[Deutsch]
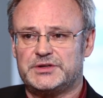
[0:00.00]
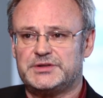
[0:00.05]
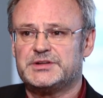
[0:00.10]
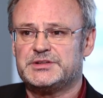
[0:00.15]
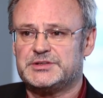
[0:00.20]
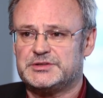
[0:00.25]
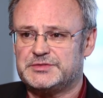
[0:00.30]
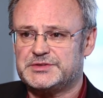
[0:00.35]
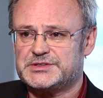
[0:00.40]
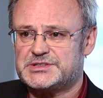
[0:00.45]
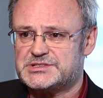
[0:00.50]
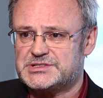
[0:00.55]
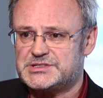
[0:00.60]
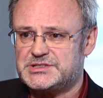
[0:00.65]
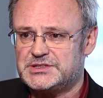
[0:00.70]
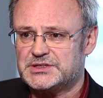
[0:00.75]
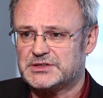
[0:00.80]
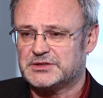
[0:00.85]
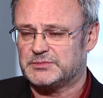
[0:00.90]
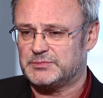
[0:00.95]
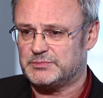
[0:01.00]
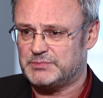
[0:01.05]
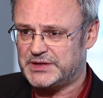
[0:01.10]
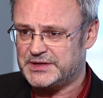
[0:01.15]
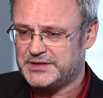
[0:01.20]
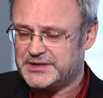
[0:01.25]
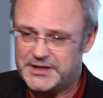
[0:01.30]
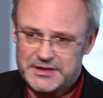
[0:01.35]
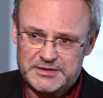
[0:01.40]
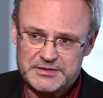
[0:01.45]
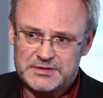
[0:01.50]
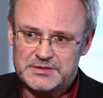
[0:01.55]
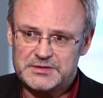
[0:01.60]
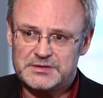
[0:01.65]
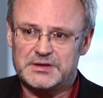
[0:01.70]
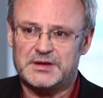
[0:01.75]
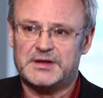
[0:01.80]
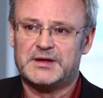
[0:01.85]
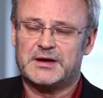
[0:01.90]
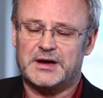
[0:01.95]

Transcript: identifizieren, benennen,